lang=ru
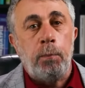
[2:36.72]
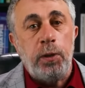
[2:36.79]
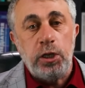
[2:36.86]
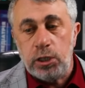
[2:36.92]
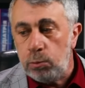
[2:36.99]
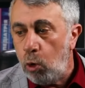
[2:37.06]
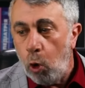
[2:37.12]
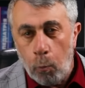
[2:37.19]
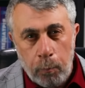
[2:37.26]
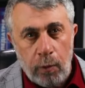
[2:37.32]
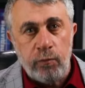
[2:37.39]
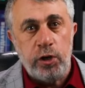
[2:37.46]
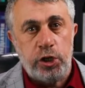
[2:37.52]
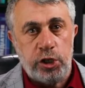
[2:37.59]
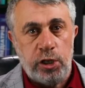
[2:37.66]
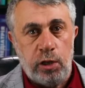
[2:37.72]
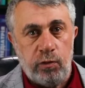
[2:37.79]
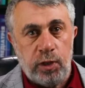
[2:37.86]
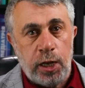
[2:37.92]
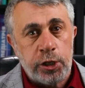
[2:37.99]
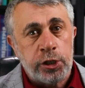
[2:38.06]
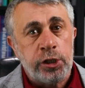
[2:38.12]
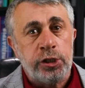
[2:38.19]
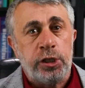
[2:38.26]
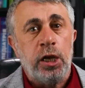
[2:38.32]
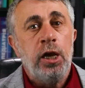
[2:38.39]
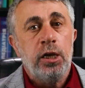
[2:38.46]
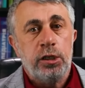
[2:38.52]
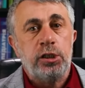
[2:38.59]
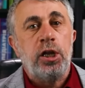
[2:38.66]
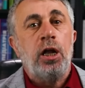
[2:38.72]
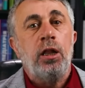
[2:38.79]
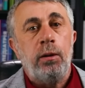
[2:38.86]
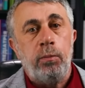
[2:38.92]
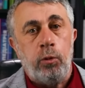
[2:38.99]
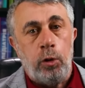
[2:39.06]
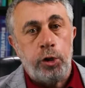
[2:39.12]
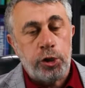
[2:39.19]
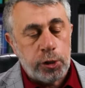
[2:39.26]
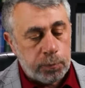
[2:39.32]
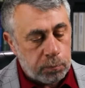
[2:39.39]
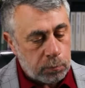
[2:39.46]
писем о повышенной влажности стало больше.